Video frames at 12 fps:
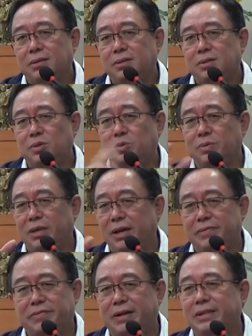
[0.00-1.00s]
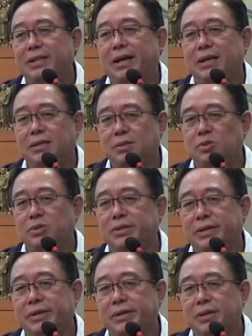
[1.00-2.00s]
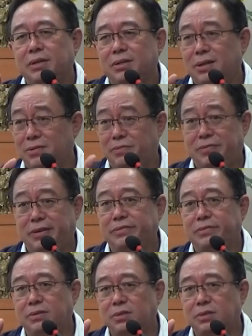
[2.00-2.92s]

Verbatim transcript: 肉眼凡胎一群人当凡夫。